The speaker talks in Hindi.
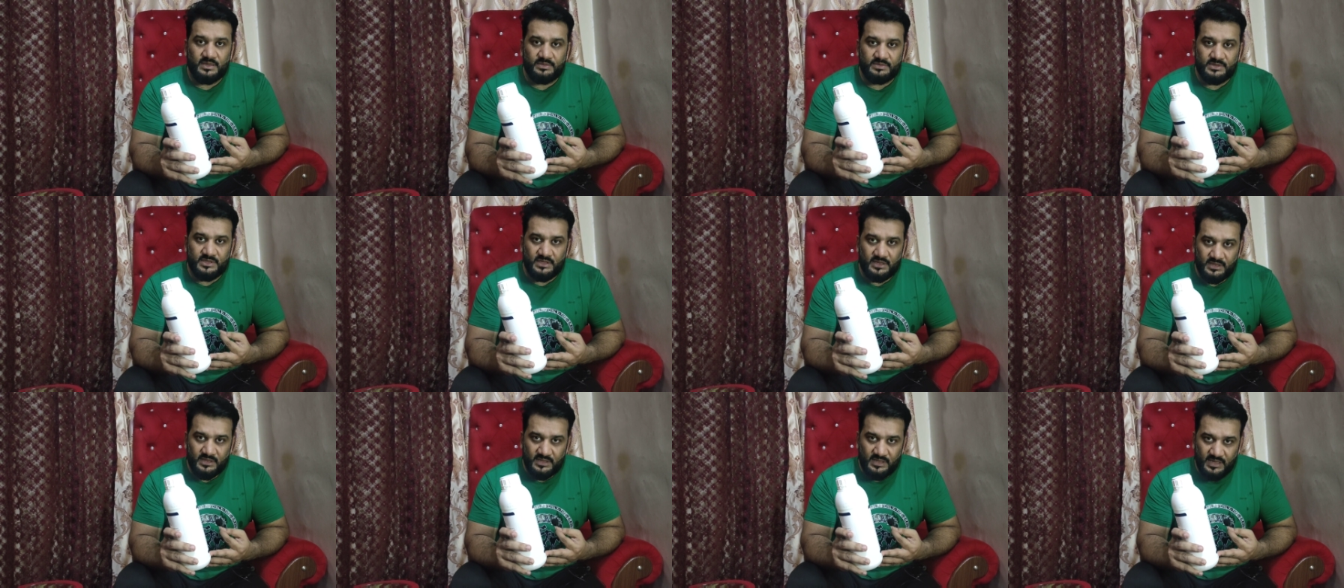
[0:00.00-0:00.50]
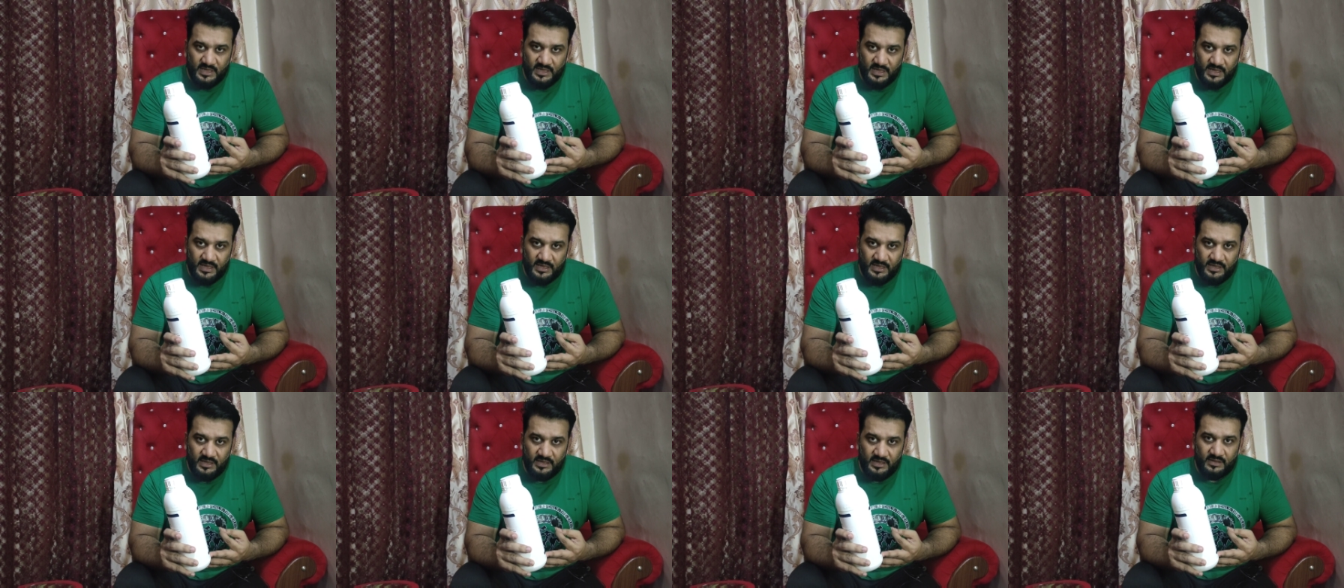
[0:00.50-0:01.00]
जब सर्दियाँ
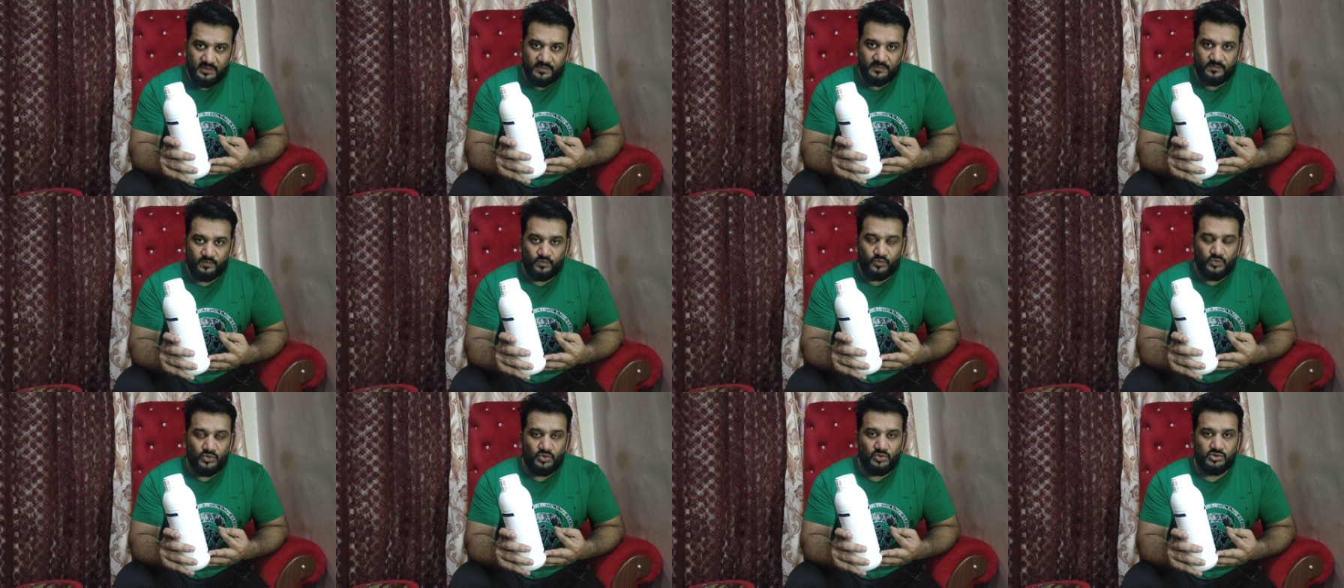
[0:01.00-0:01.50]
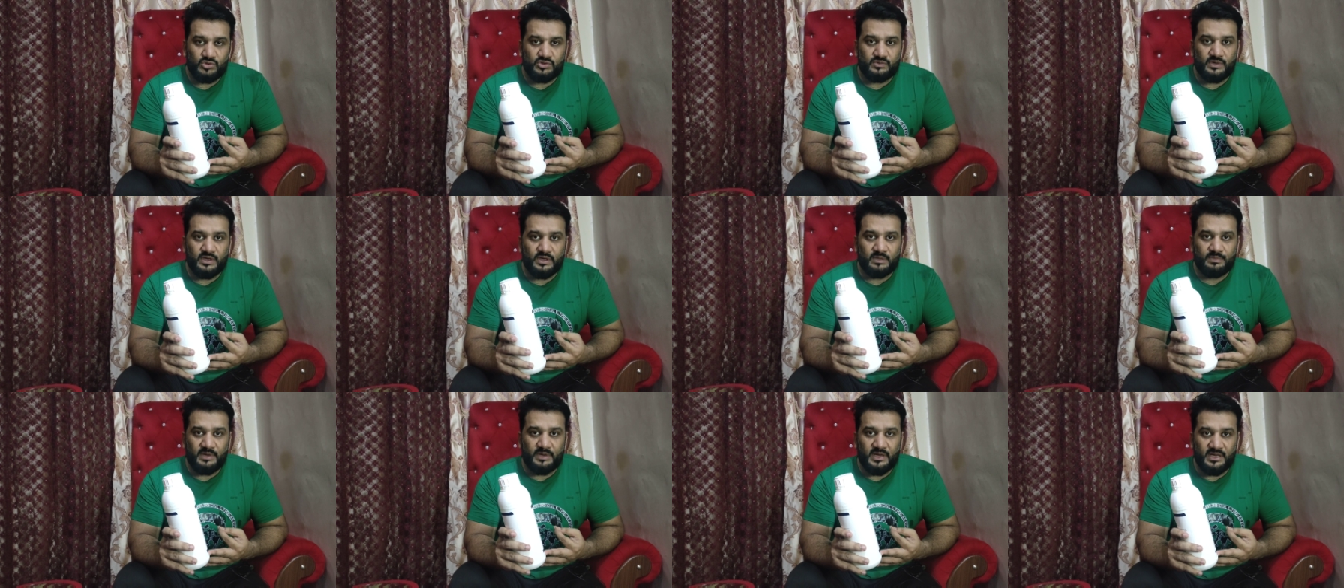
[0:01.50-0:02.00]
आएंगी उस
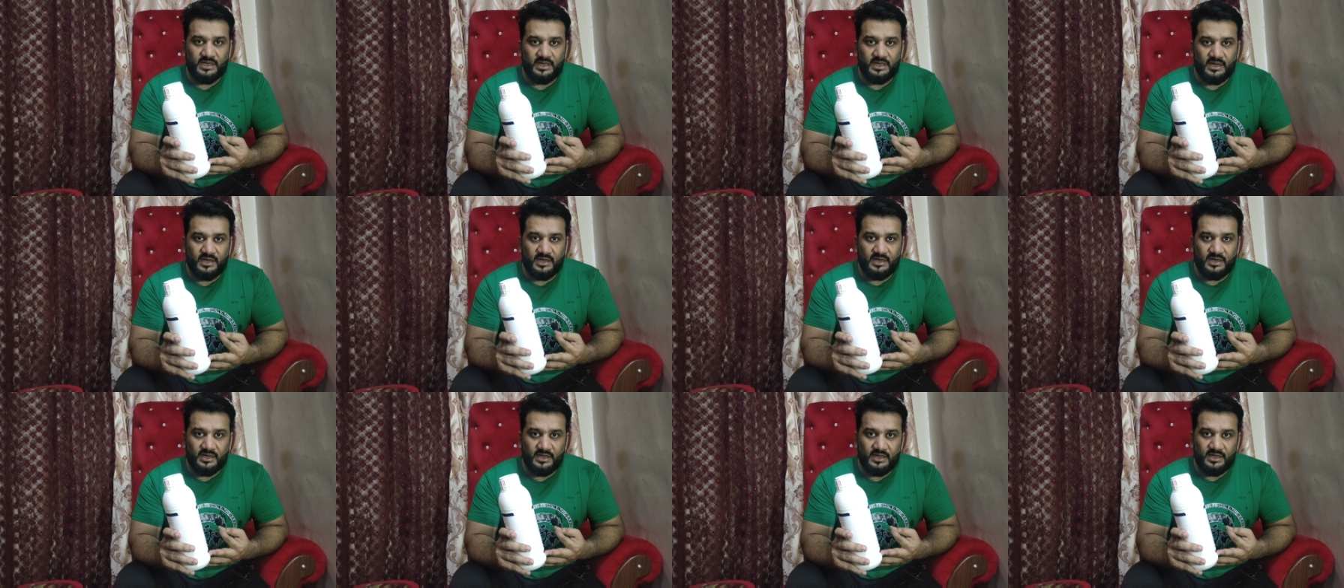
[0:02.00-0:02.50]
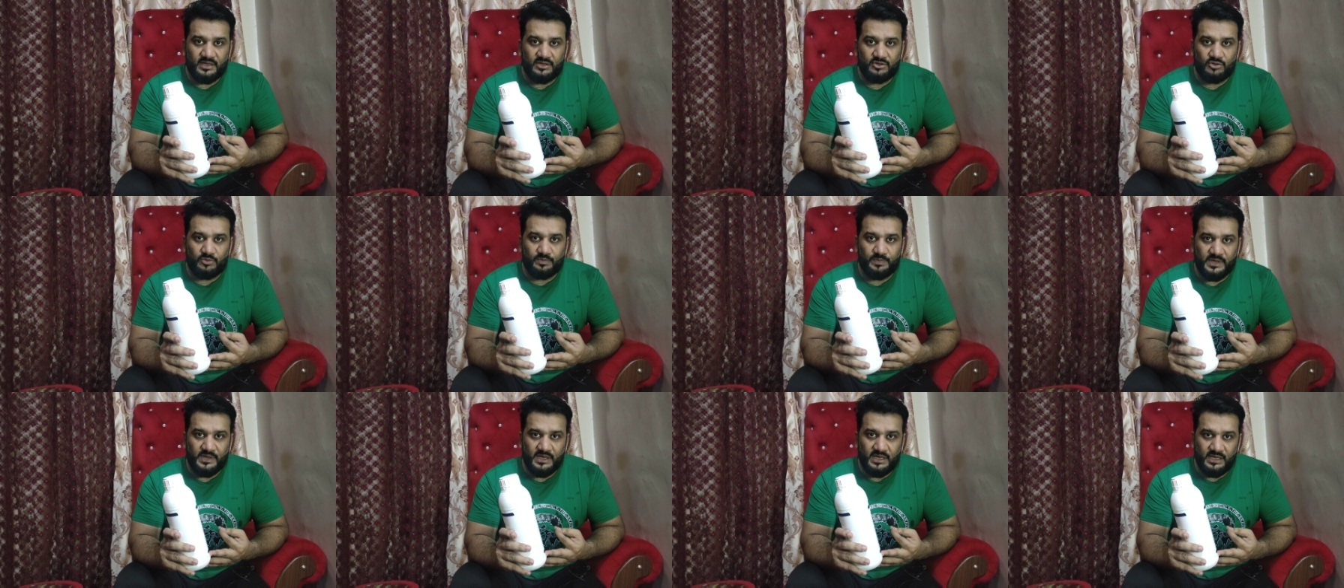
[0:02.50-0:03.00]
वक्त पानी आगे रखें
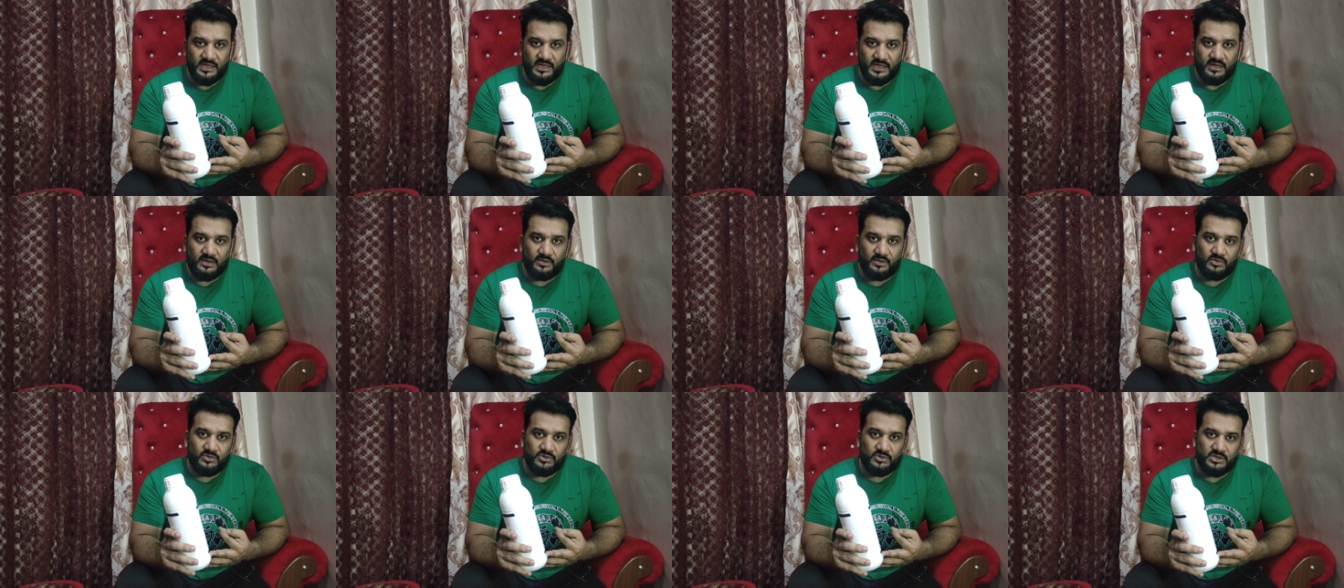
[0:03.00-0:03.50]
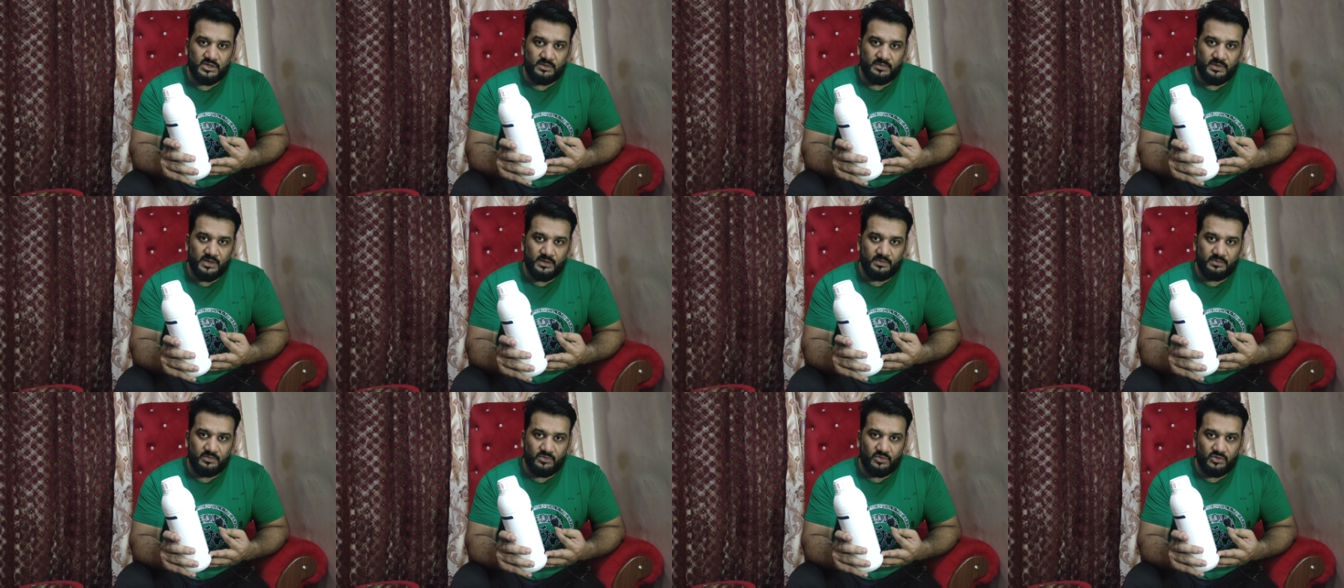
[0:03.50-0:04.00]
जो पी लिया उसके
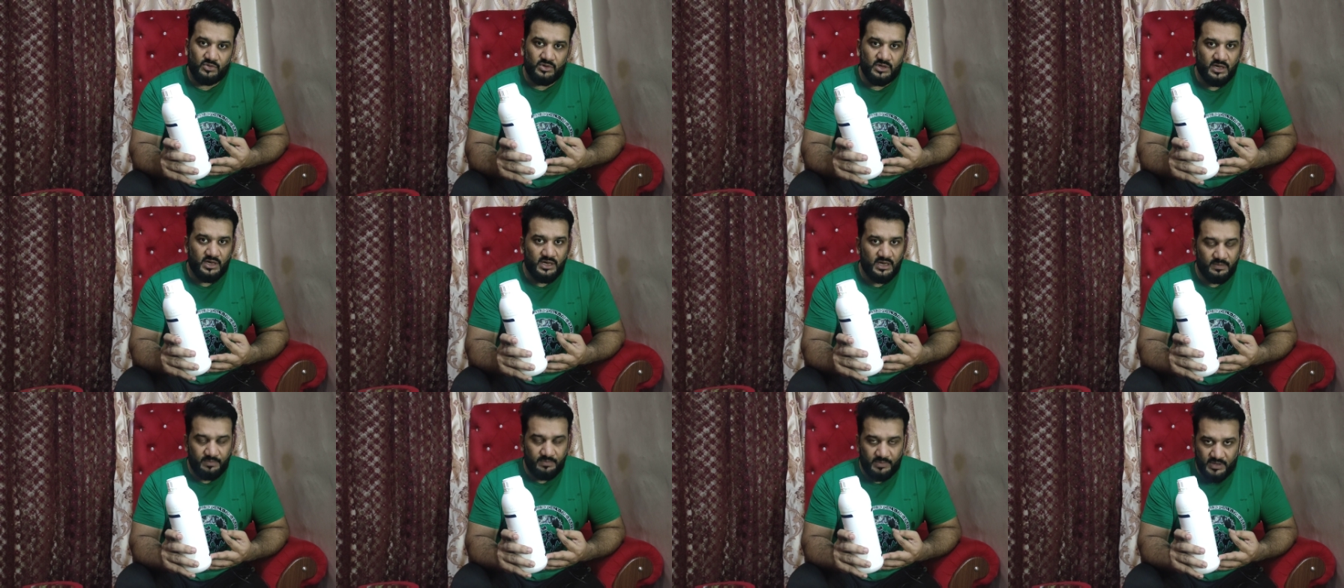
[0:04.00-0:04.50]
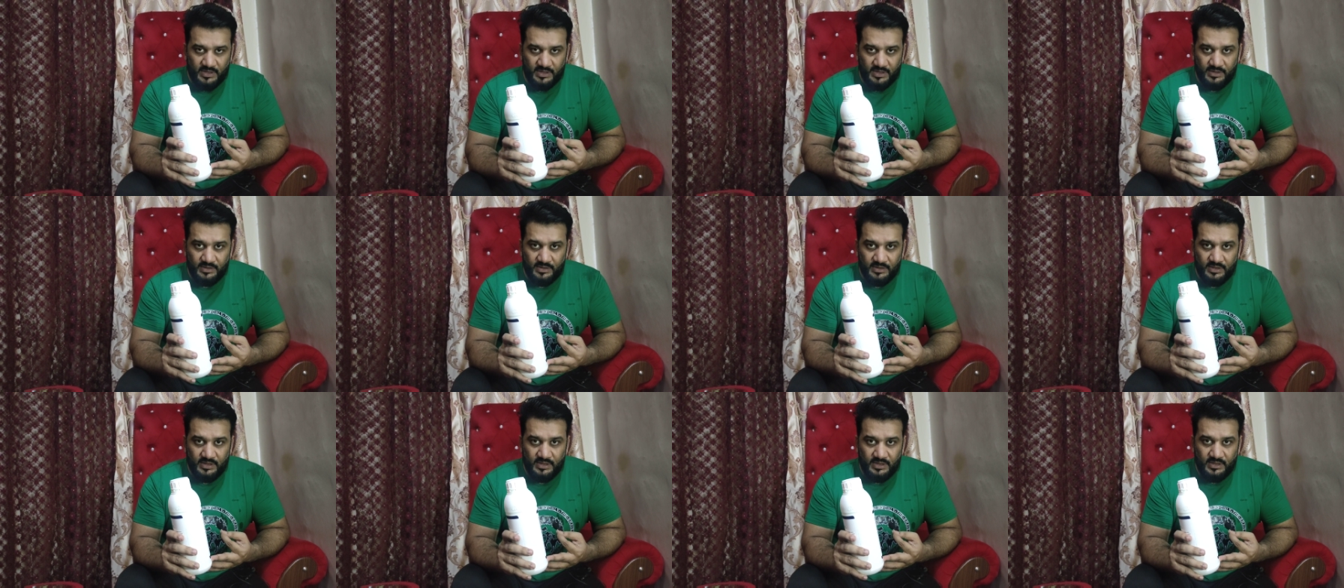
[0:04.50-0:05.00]
बाद उठा लें पानी